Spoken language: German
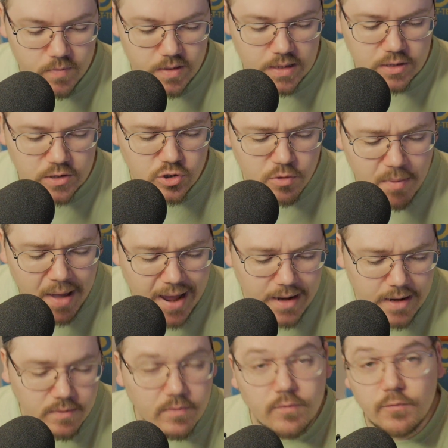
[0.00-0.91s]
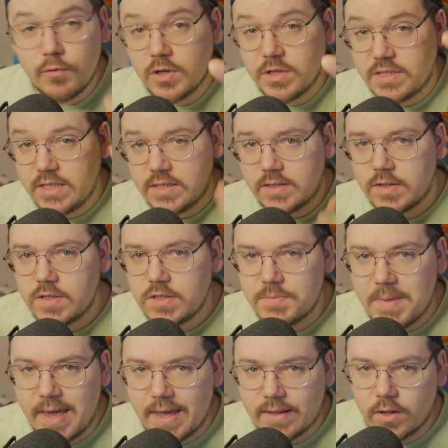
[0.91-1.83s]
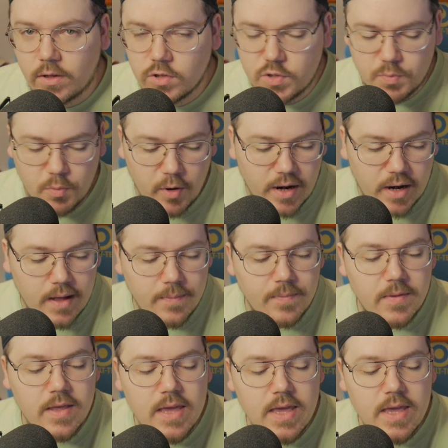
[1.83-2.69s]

Zum einen, Vorsicht, Smackdown-Spoiler.